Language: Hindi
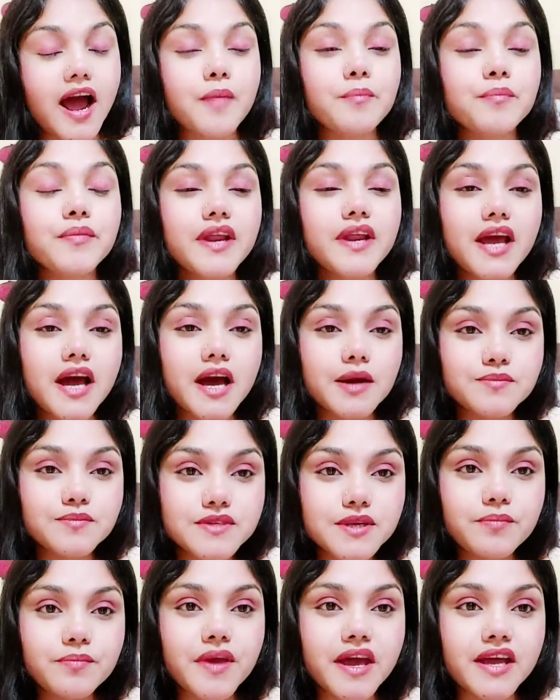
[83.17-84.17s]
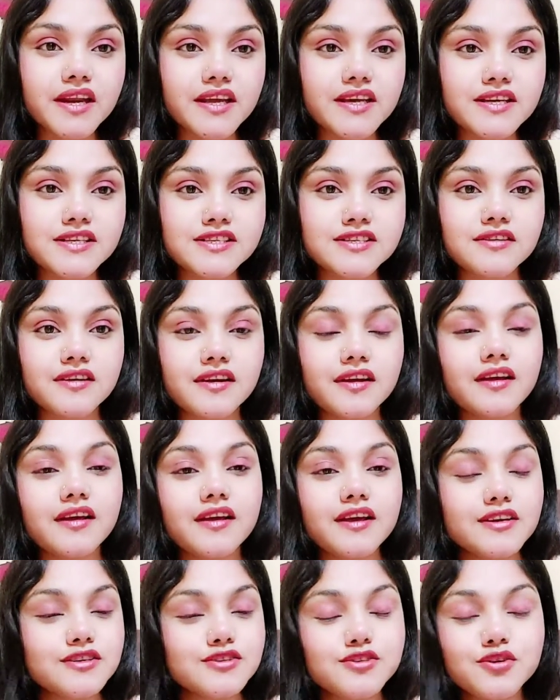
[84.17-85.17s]
अपने आप से प्यार कीजिए
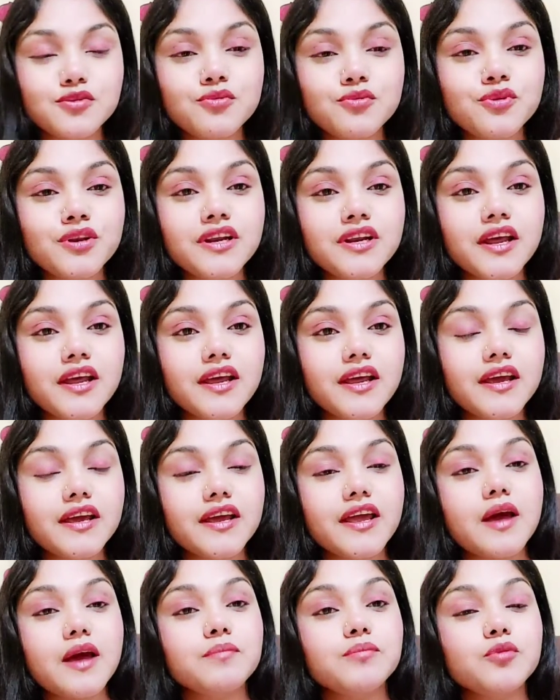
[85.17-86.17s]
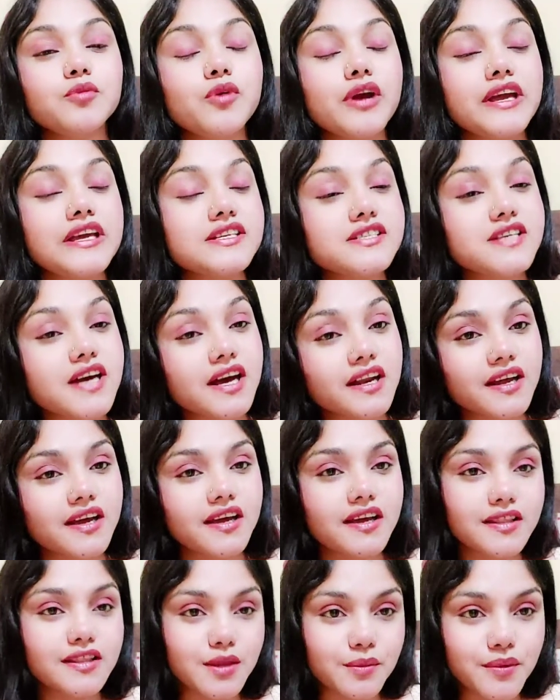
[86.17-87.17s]
जरूरी नहीं है कि आपको कहीं जाना
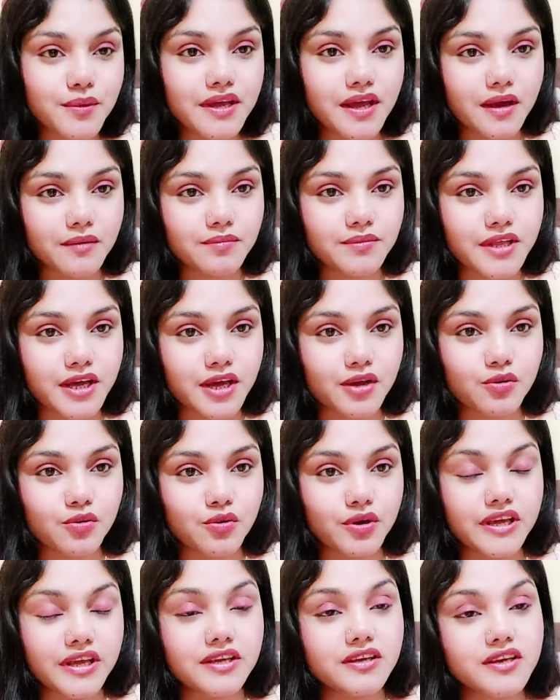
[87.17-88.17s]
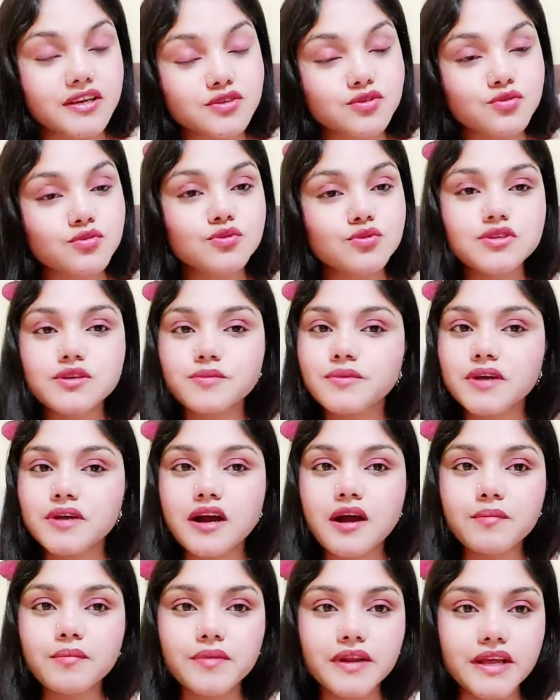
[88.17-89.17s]
है तभी आप तैयार होंगे ये सोच जब तक
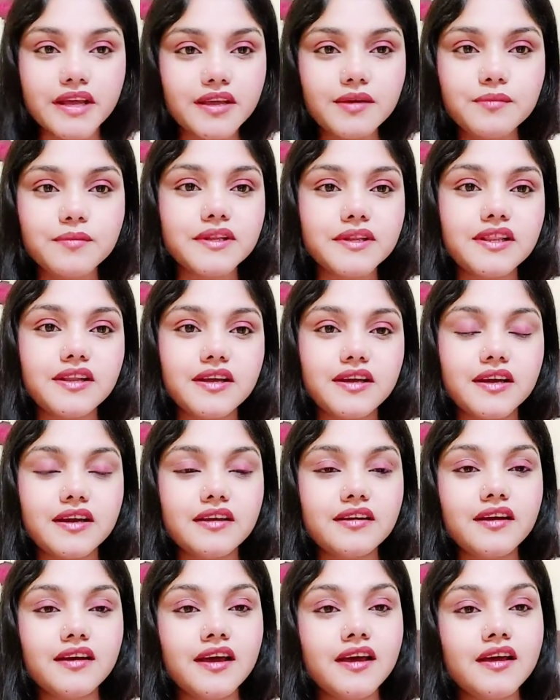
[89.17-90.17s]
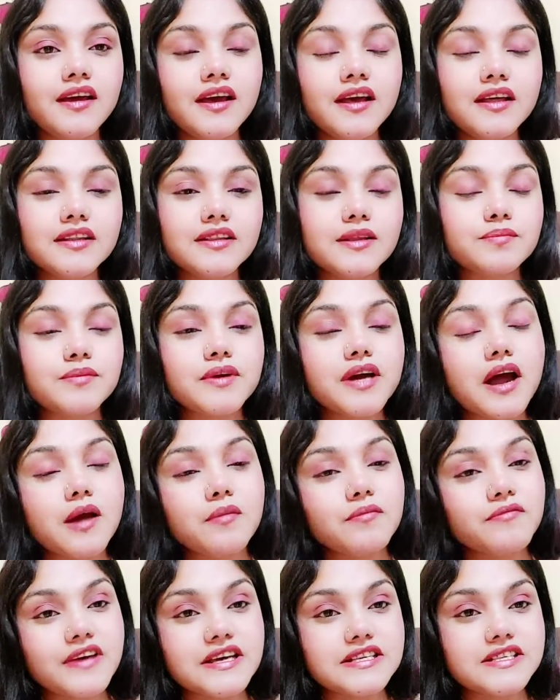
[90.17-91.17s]
आप नहीं बदलेंगे तब तक
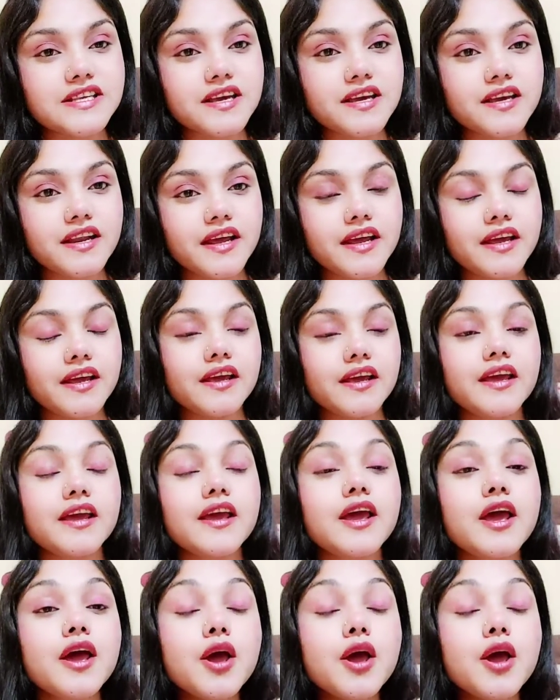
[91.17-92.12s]
आप वैसे ही रहेंगे